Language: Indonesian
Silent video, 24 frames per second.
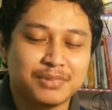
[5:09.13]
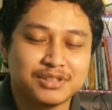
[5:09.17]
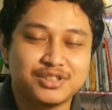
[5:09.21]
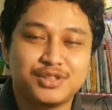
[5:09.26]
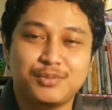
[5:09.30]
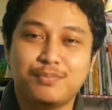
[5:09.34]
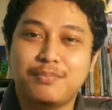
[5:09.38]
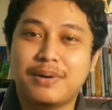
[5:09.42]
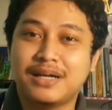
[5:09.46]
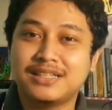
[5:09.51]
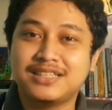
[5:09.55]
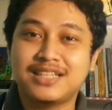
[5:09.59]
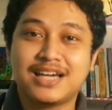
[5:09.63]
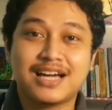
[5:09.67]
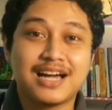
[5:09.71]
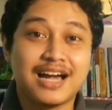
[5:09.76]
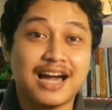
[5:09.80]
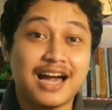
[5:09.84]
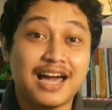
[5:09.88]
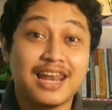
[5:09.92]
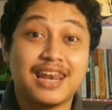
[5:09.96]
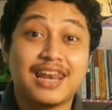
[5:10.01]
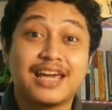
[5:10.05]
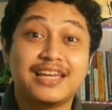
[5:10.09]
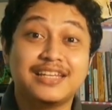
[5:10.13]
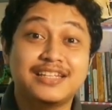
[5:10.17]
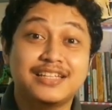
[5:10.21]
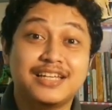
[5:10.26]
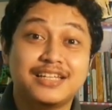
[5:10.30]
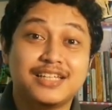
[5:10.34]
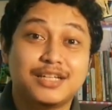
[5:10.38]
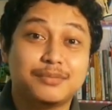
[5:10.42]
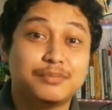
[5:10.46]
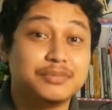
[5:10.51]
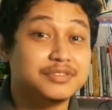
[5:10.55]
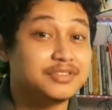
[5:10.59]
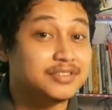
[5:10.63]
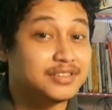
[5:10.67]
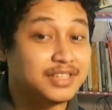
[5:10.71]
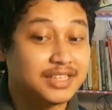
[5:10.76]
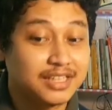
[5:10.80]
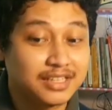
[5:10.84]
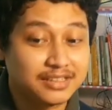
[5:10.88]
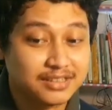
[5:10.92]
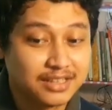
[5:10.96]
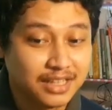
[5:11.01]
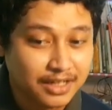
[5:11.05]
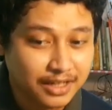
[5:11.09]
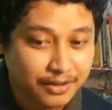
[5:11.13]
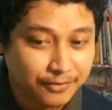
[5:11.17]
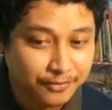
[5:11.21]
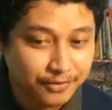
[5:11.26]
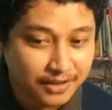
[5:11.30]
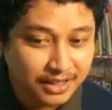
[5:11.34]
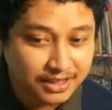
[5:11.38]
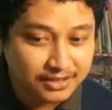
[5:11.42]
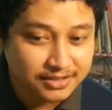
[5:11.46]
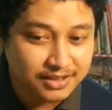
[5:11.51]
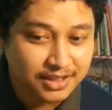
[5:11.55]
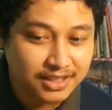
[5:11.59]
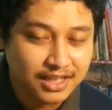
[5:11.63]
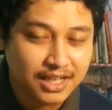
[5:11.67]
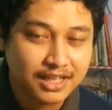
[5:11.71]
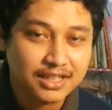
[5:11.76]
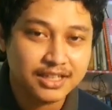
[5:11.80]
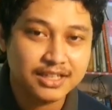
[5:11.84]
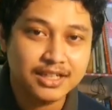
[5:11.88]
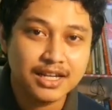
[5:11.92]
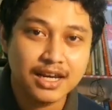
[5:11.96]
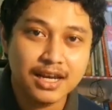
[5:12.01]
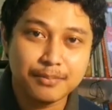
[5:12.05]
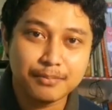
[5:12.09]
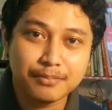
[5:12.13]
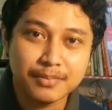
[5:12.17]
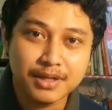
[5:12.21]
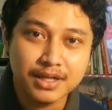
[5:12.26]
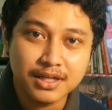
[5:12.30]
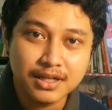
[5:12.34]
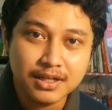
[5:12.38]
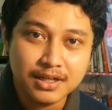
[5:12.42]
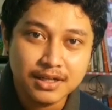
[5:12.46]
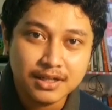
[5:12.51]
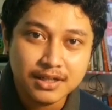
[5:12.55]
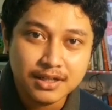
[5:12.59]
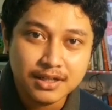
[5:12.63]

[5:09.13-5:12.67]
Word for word: Masih banyak hal lainnya yang mesti kita refleksikan di dalam